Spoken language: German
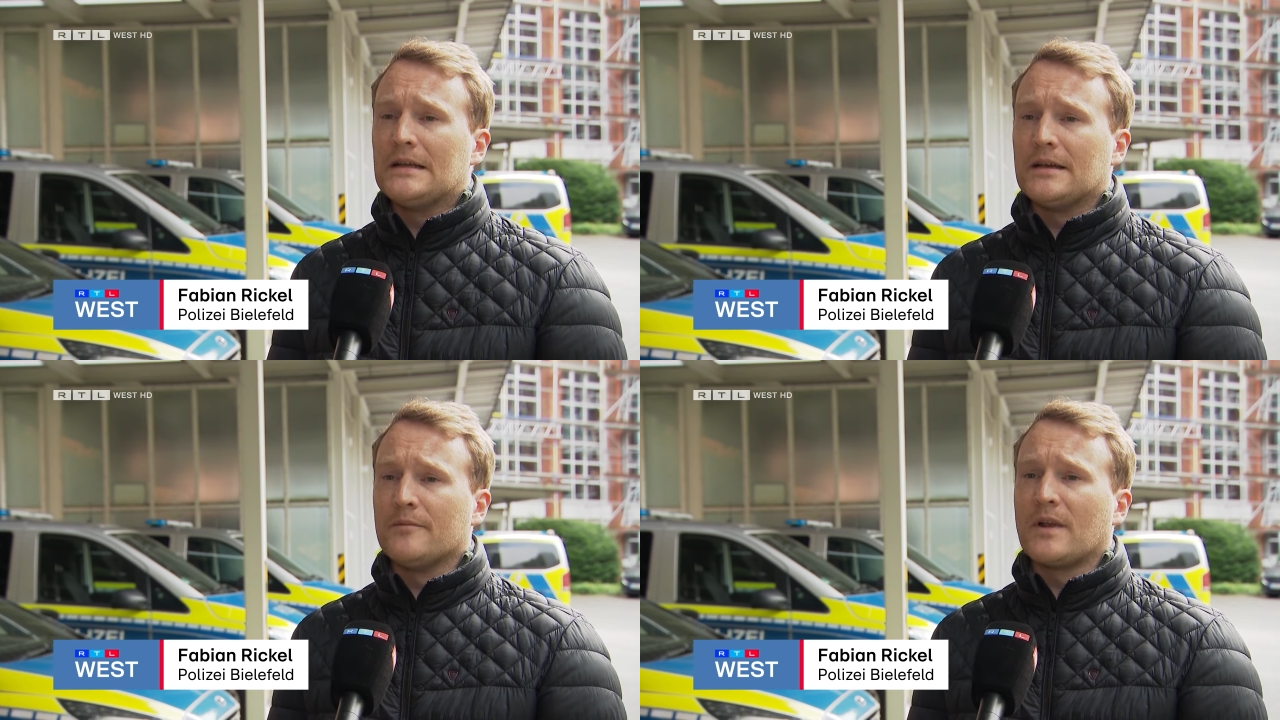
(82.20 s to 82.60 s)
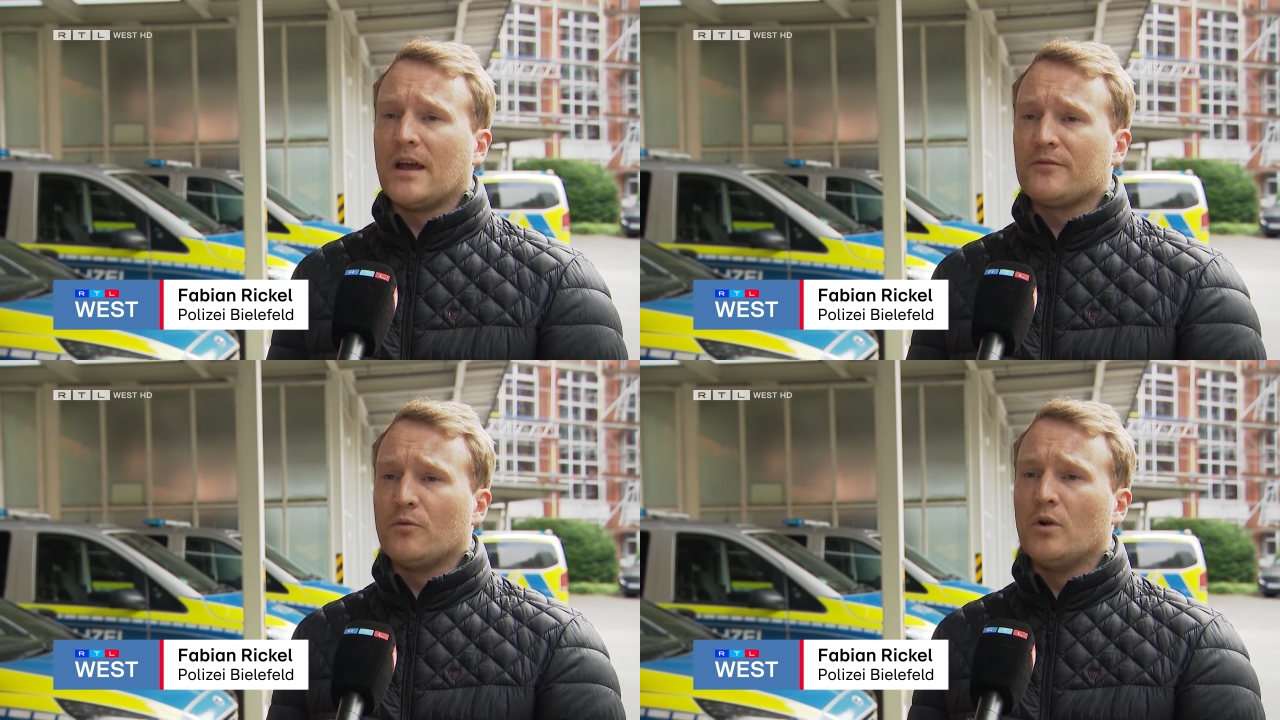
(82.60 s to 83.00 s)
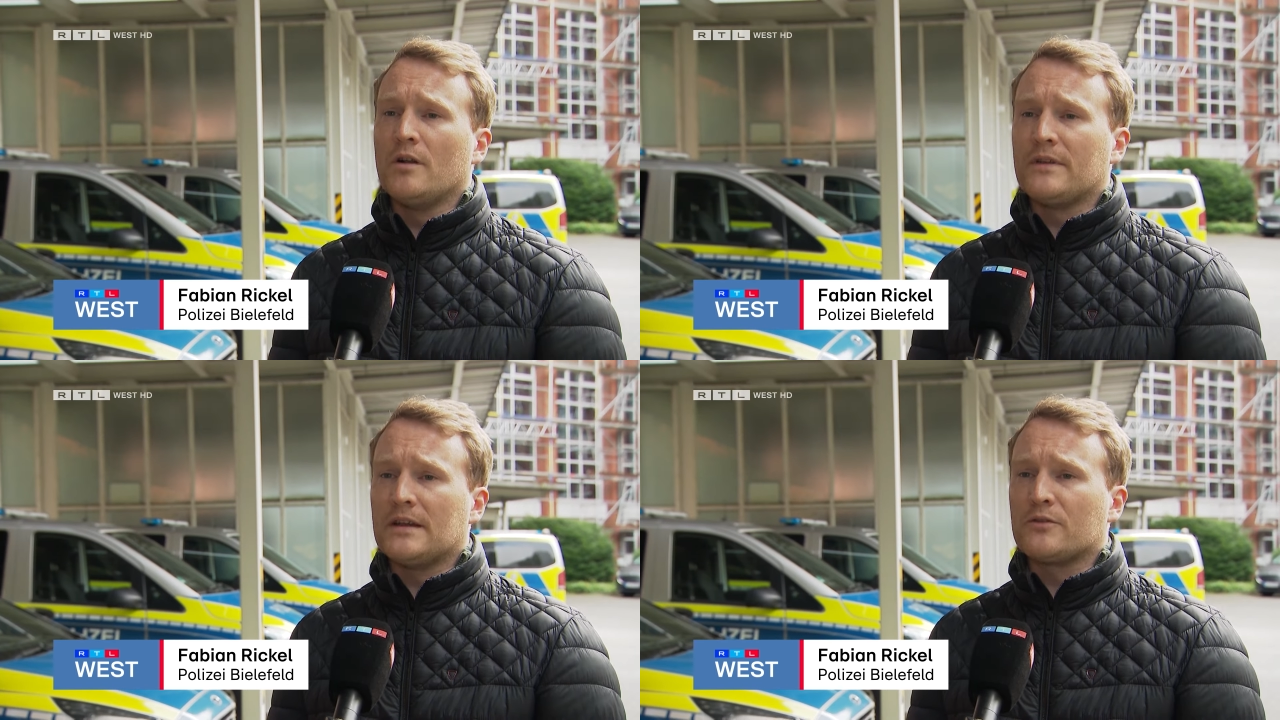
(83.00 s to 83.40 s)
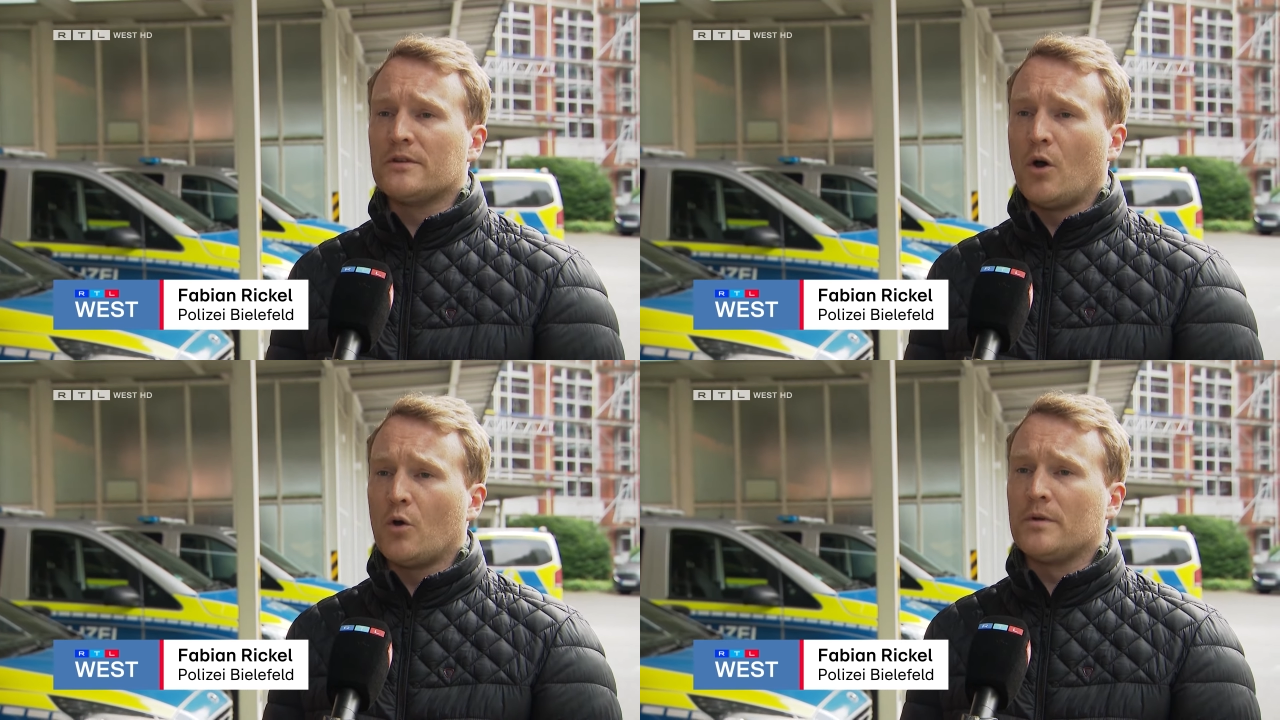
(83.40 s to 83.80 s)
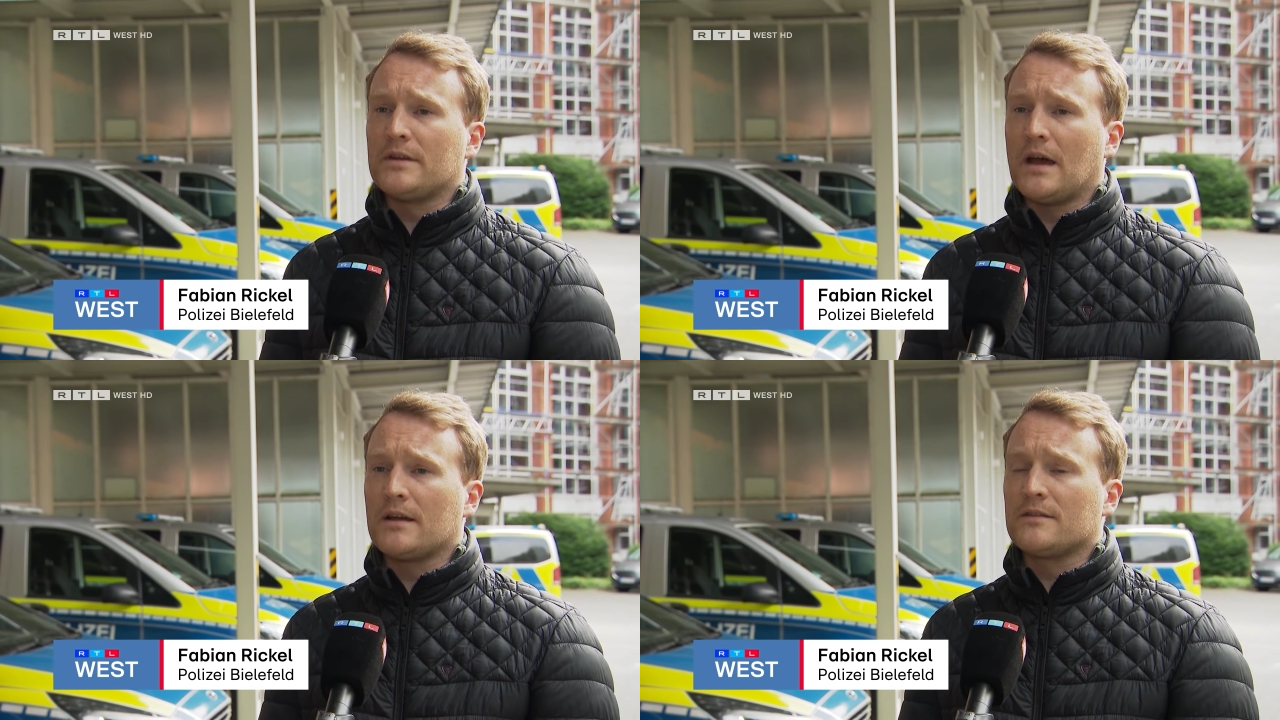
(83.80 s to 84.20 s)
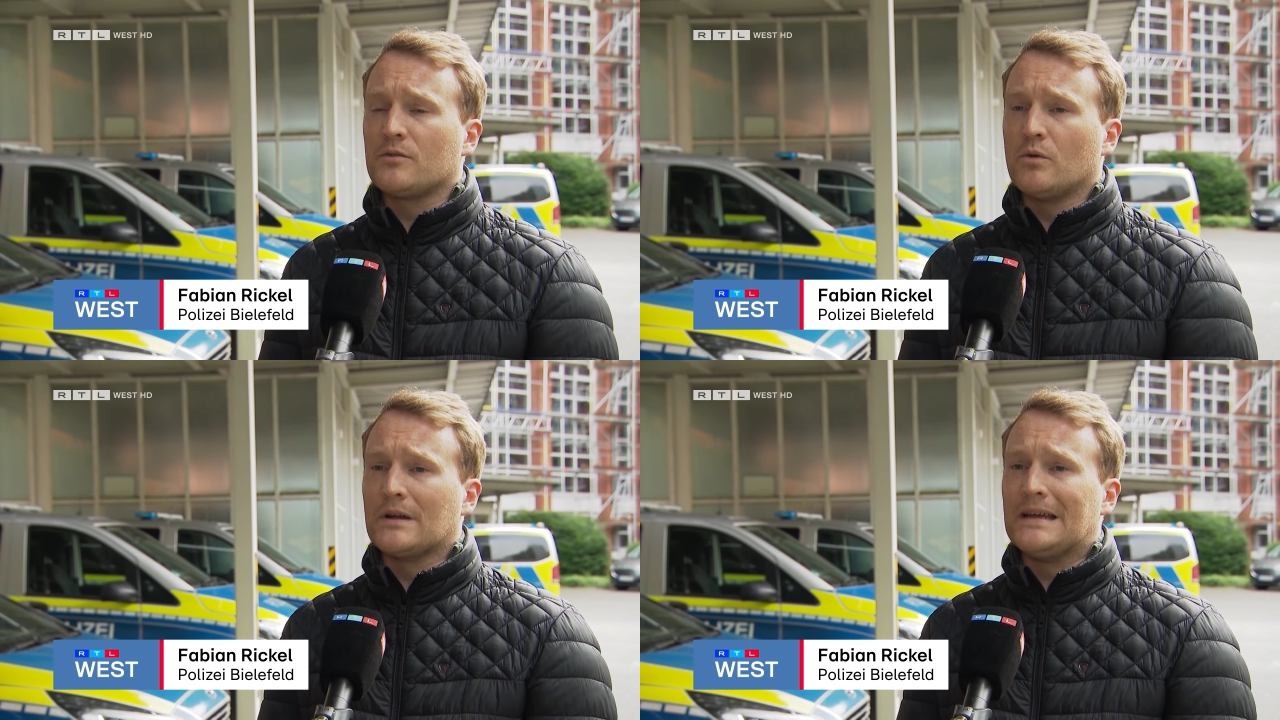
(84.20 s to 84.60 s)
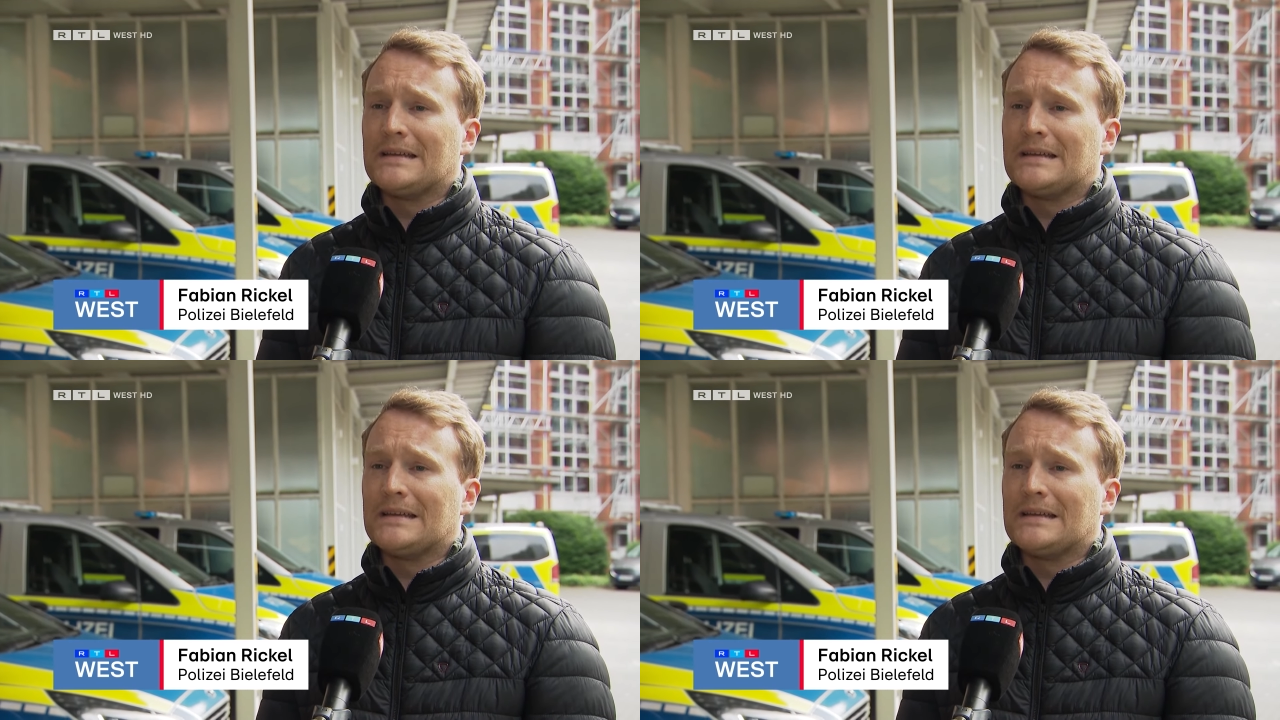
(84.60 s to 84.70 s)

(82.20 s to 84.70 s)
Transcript: Ähm, gleichwohl wird natürlich auch in Betracht gezogen,